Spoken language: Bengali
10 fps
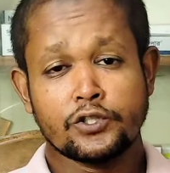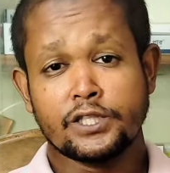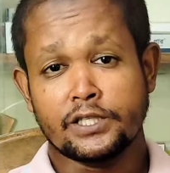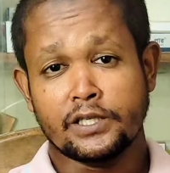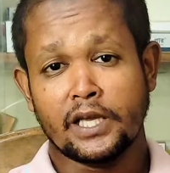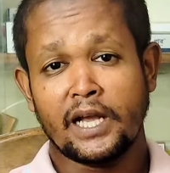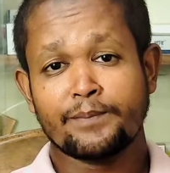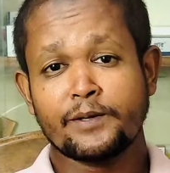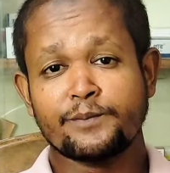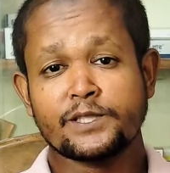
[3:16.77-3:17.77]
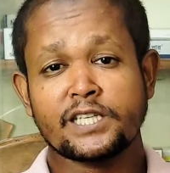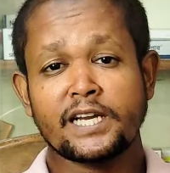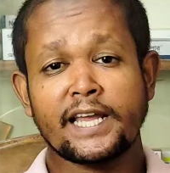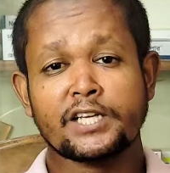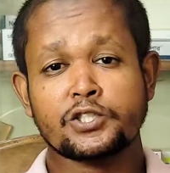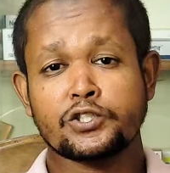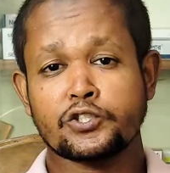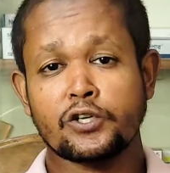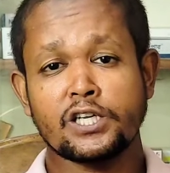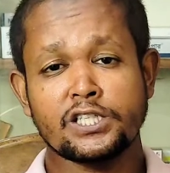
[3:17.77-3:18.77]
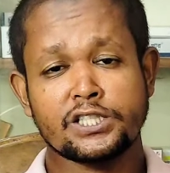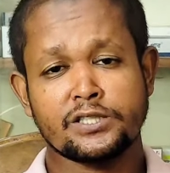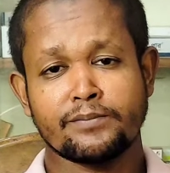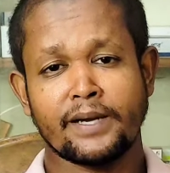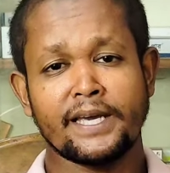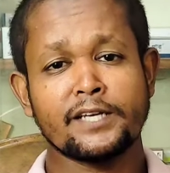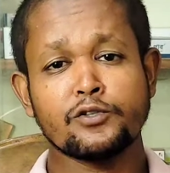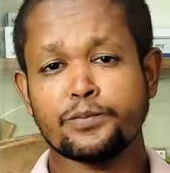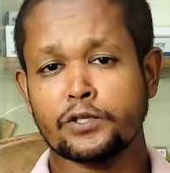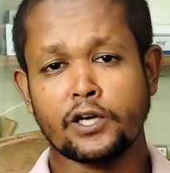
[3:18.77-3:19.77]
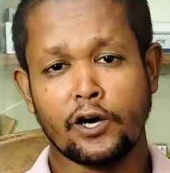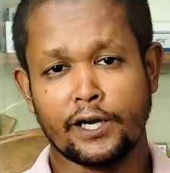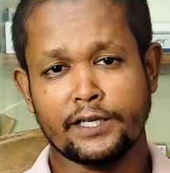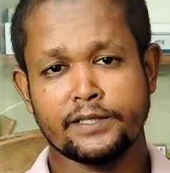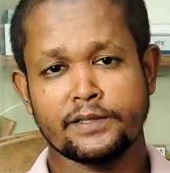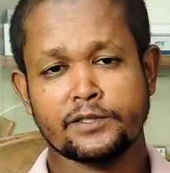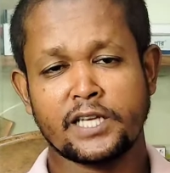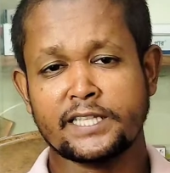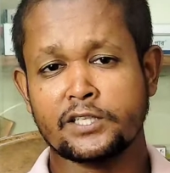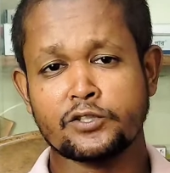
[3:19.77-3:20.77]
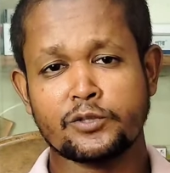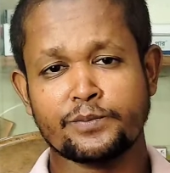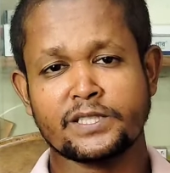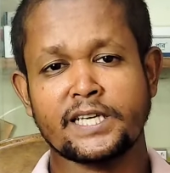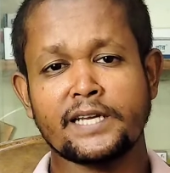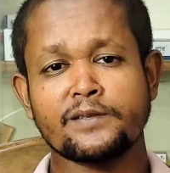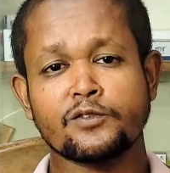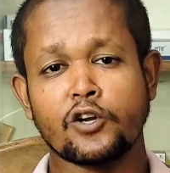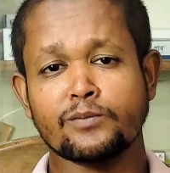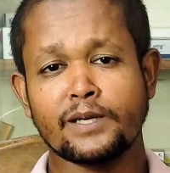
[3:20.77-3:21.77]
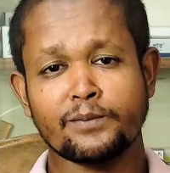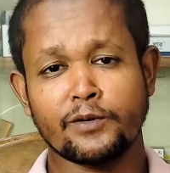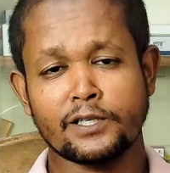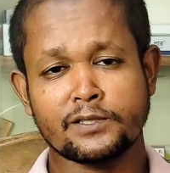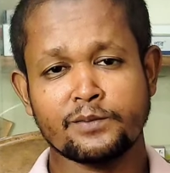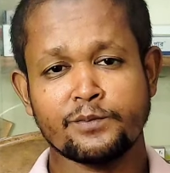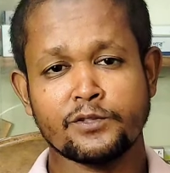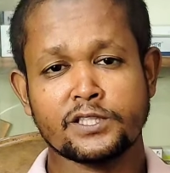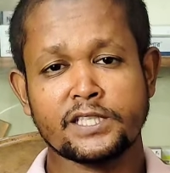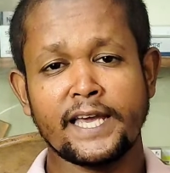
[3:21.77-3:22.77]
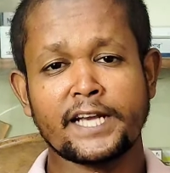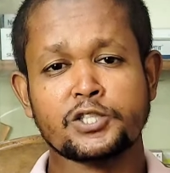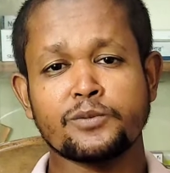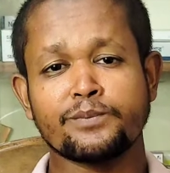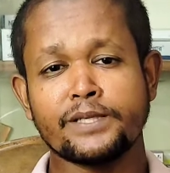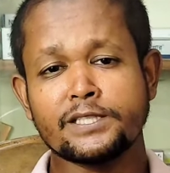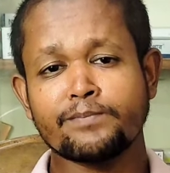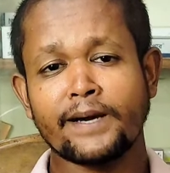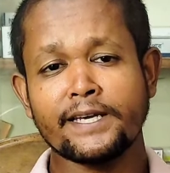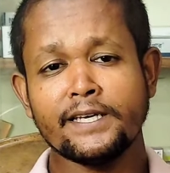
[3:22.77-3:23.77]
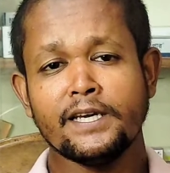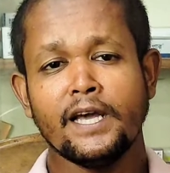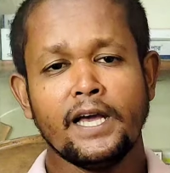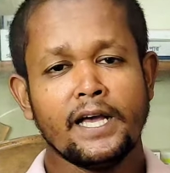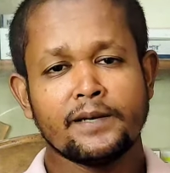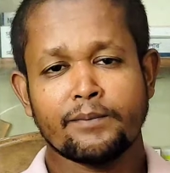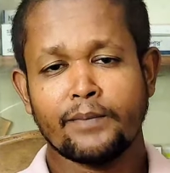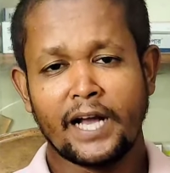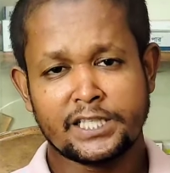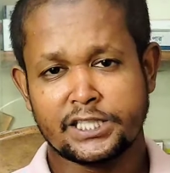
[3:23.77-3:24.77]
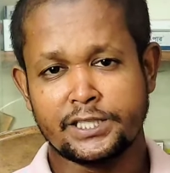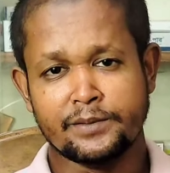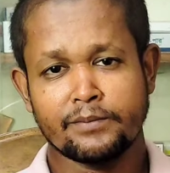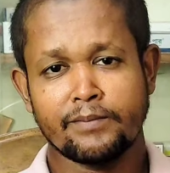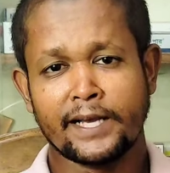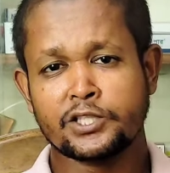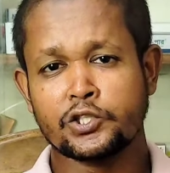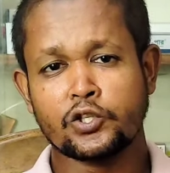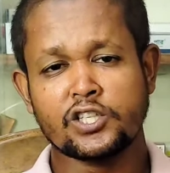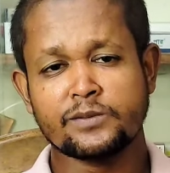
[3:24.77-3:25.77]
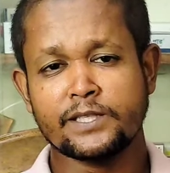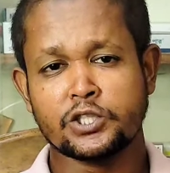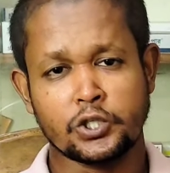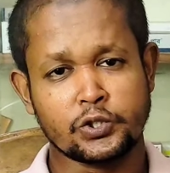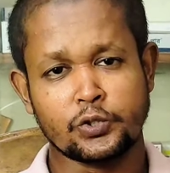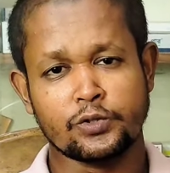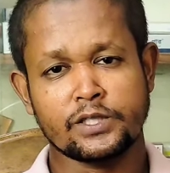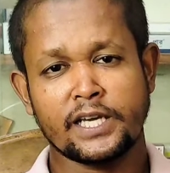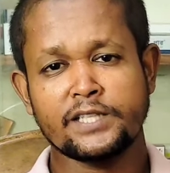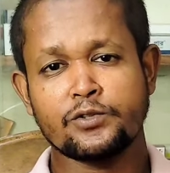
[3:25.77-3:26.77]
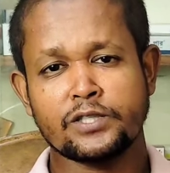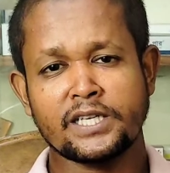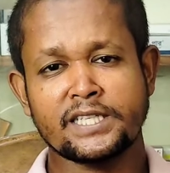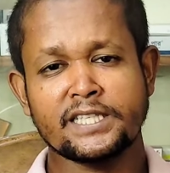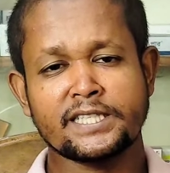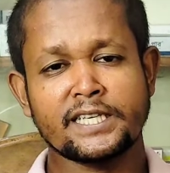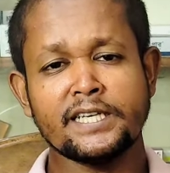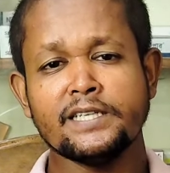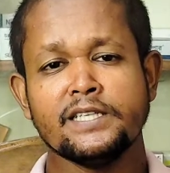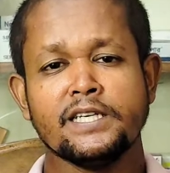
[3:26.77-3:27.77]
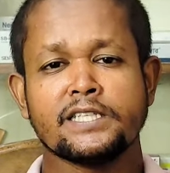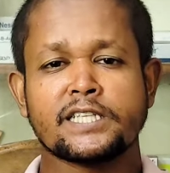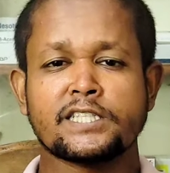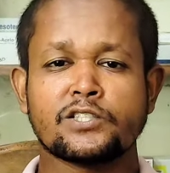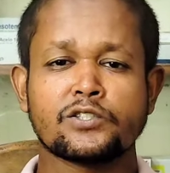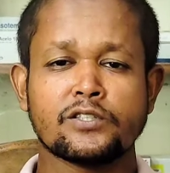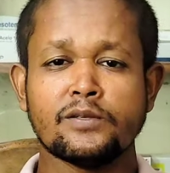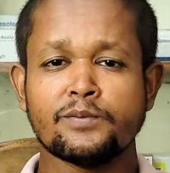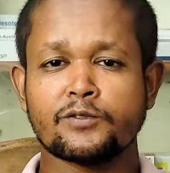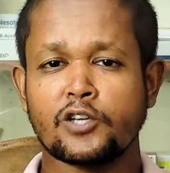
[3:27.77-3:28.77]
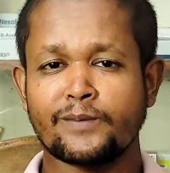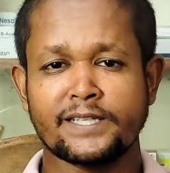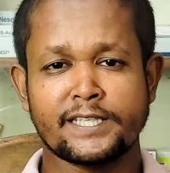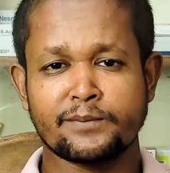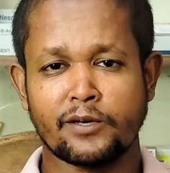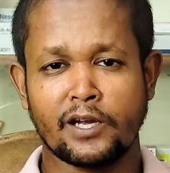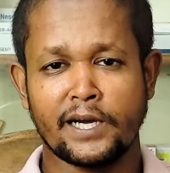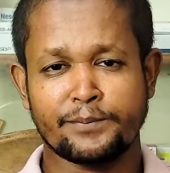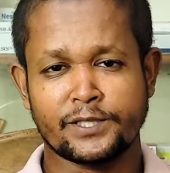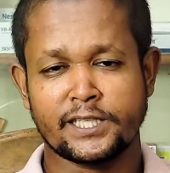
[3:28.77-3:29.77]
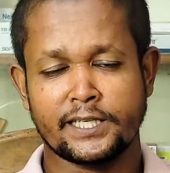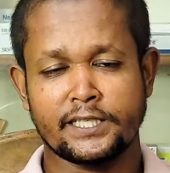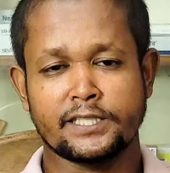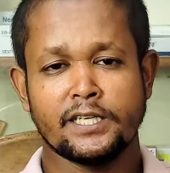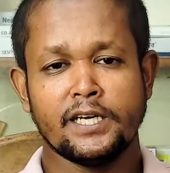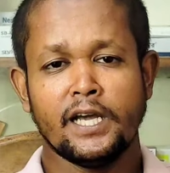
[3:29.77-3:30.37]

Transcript: যদি আপনার প্রেশার একশো বা এর উপরে হয় সাধারণত প্রেশার নর্মাল বলে হচ্ছে একশো বাই আশি বা একশো বাই সত্তর এই দুইটা রিডিংকে সাধারণত নর্মাল রিডিং বলা হয় প্রেশারের